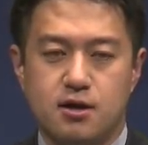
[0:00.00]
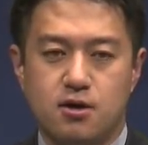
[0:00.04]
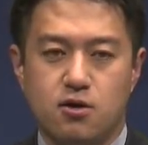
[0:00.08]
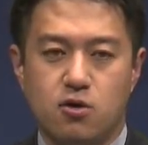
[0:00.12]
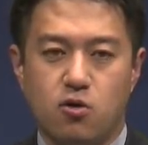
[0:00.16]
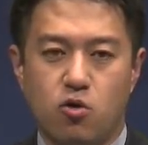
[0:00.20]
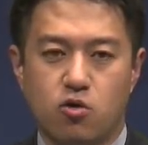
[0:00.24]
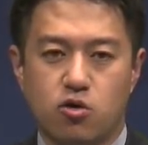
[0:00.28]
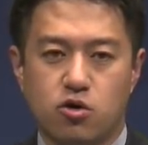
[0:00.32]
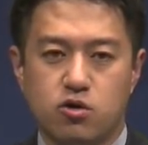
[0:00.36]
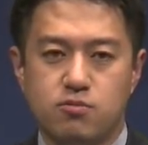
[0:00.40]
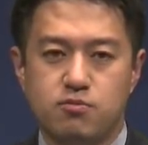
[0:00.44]

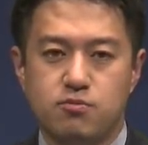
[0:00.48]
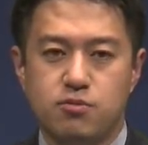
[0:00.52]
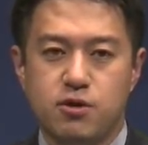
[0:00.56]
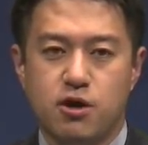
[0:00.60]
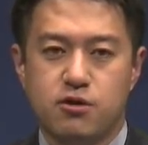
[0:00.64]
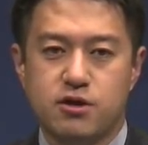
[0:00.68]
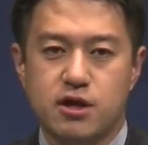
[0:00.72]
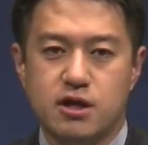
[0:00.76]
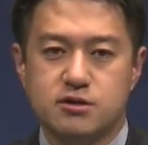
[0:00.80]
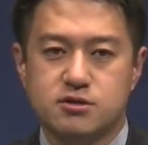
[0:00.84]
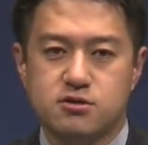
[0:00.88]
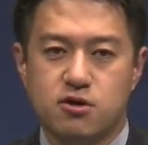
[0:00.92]

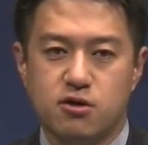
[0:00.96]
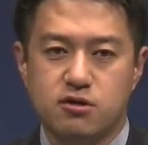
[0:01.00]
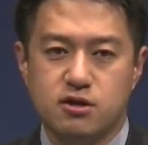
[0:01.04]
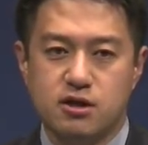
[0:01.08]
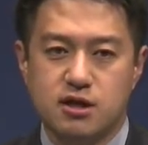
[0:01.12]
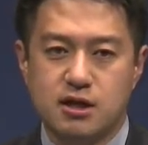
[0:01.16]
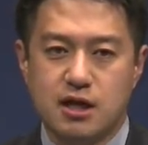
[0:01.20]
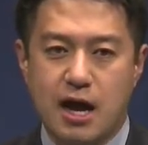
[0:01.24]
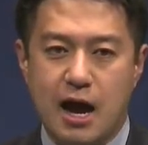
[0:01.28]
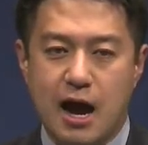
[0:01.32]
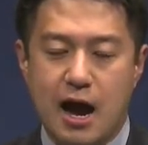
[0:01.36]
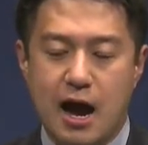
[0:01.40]
오른편에
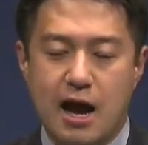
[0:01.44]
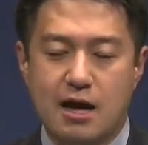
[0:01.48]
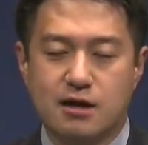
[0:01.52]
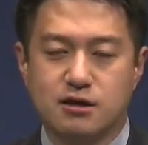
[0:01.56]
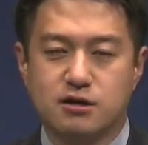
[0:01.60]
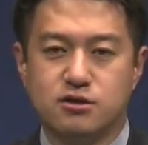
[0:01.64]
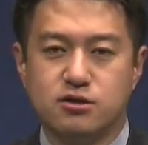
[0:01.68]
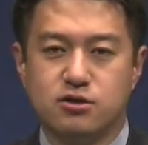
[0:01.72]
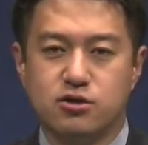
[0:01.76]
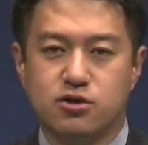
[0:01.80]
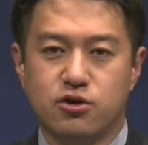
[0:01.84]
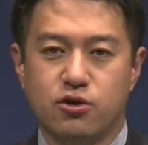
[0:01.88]
선
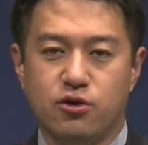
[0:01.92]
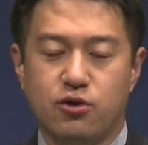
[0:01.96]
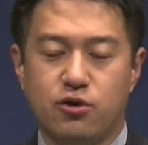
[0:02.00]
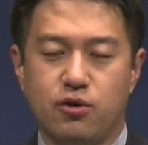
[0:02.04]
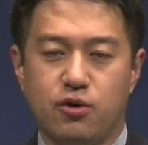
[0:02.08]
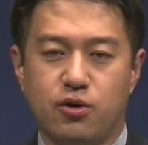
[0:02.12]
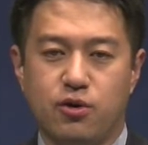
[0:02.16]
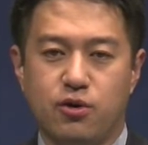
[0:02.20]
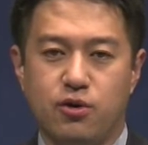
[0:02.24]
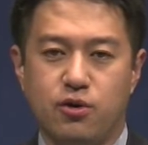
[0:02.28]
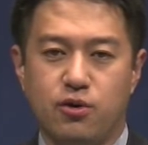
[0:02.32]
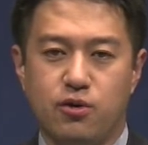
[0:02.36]

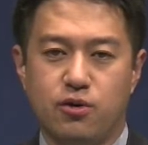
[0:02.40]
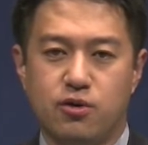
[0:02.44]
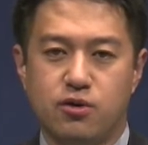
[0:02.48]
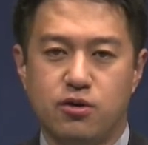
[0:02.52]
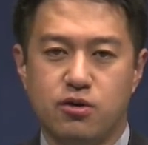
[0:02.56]
양은요,